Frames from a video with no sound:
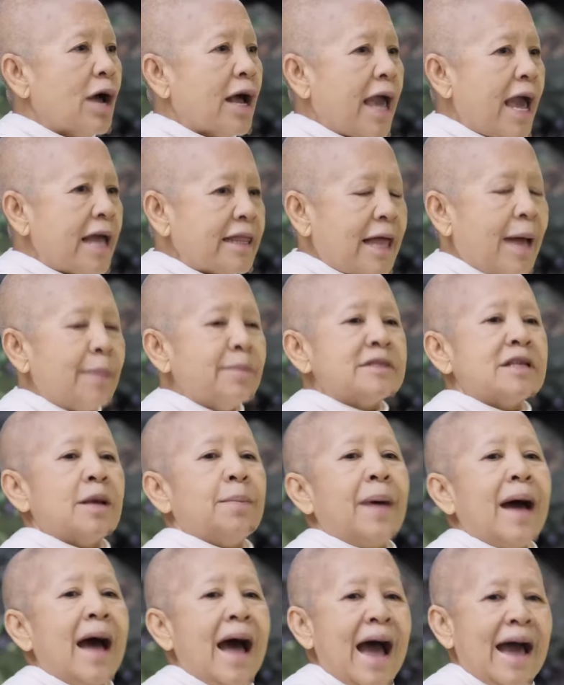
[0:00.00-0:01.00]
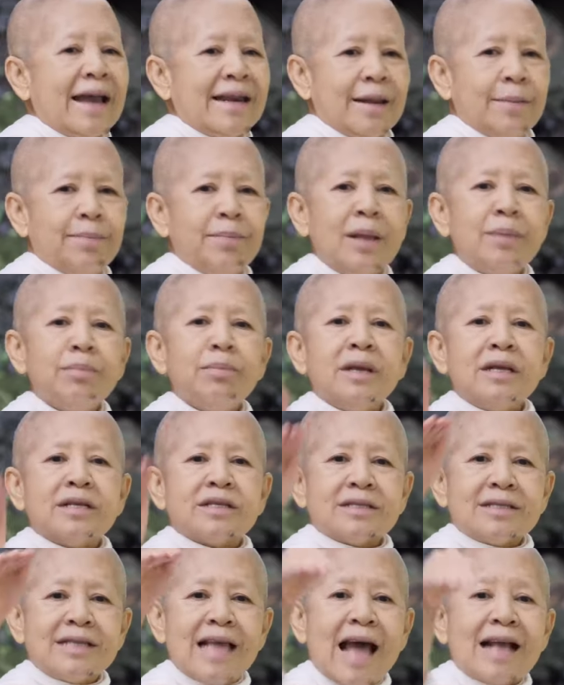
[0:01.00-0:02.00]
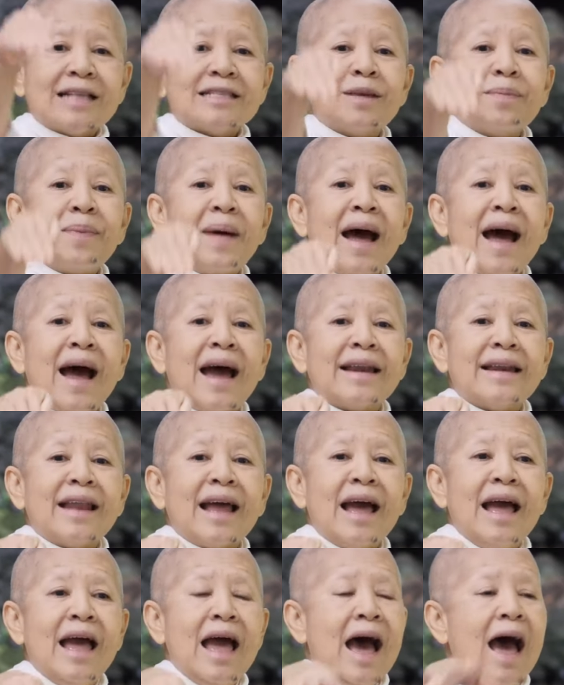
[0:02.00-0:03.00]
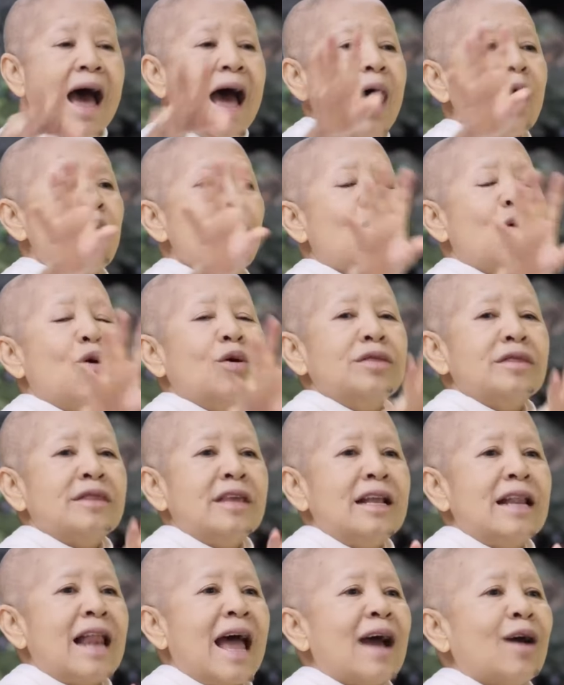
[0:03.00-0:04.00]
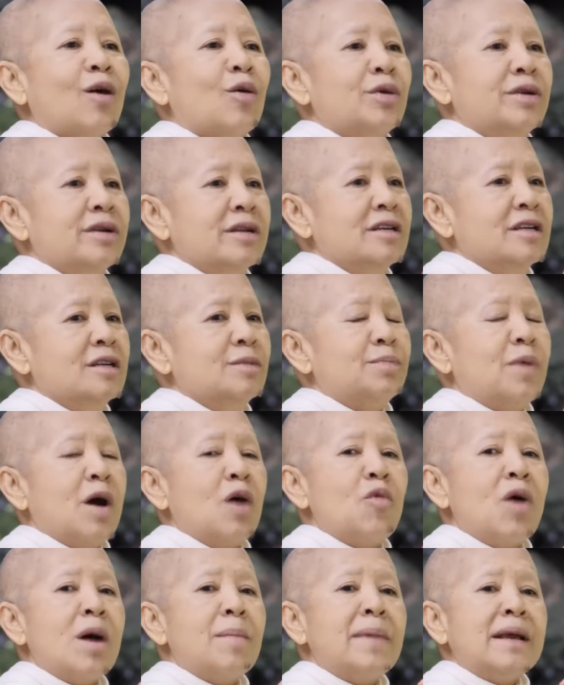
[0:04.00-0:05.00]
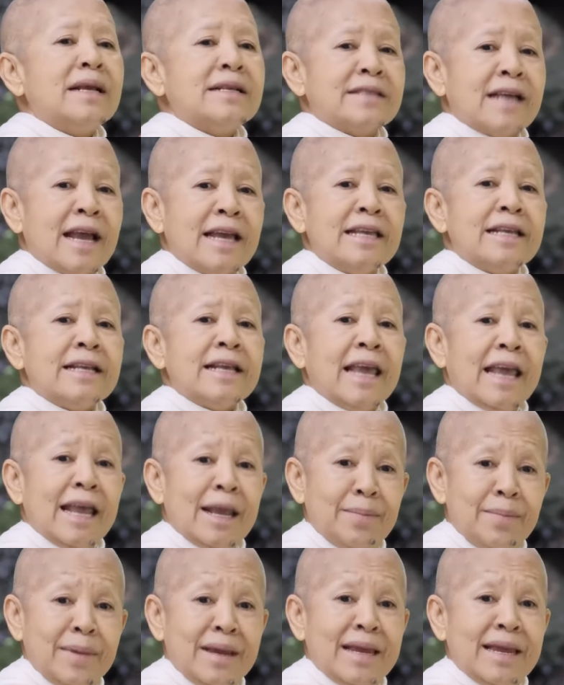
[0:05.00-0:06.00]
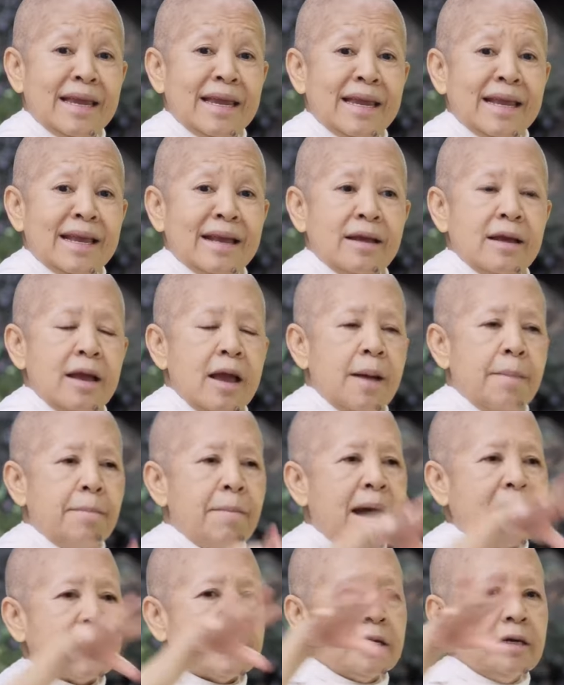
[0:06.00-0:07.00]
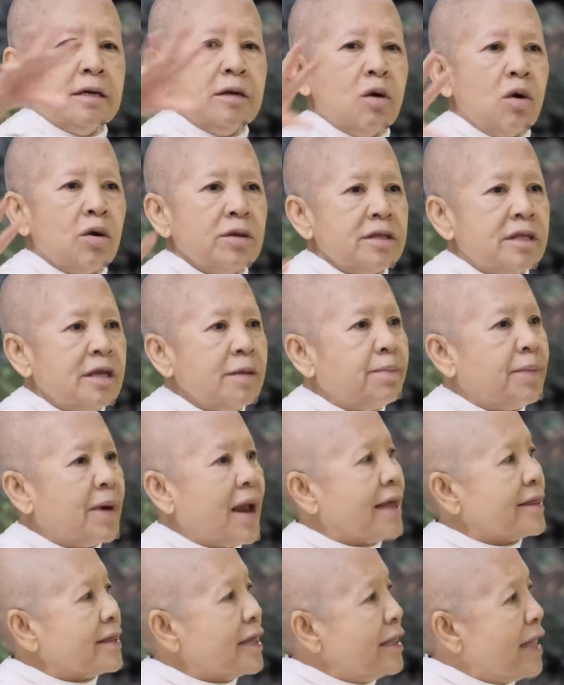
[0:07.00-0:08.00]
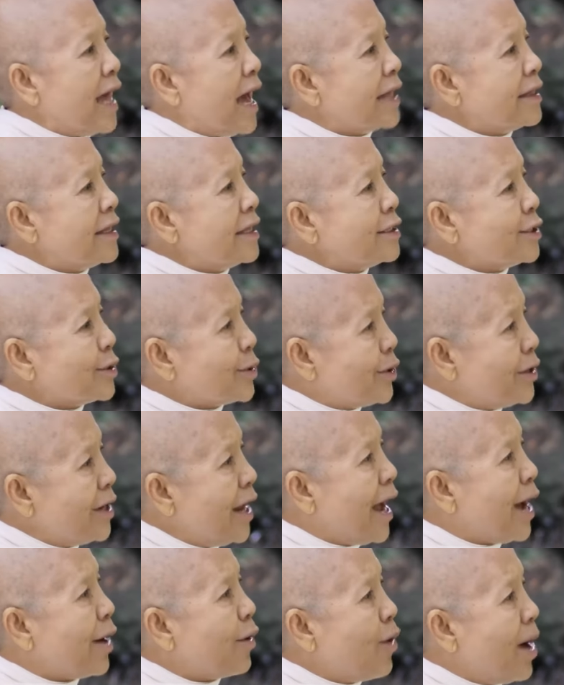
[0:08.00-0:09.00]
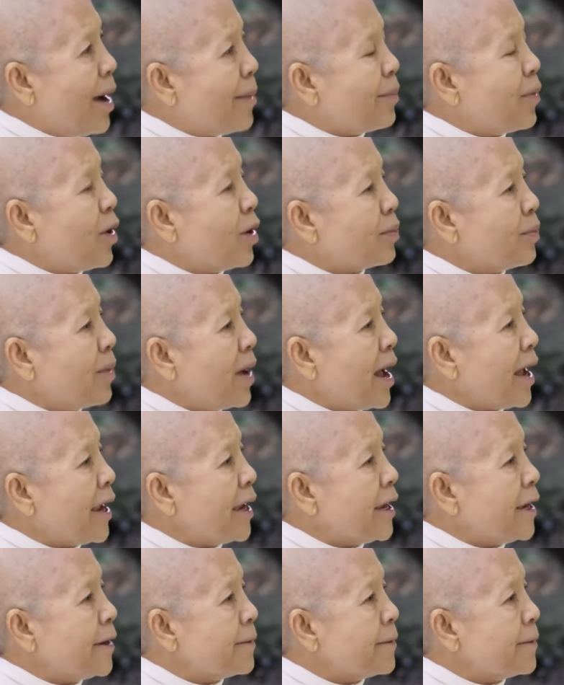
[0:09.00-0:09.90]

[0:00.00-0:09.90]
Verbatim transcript: ก็แค่ทำสะพานเป็นบีชสร้างสะพานเอาคนที่รักคนอื่นเพราะว่าไม่ใช้เคมีมาถึงคนที่ปรารถนาที่จะค้นหาความปลอดภัย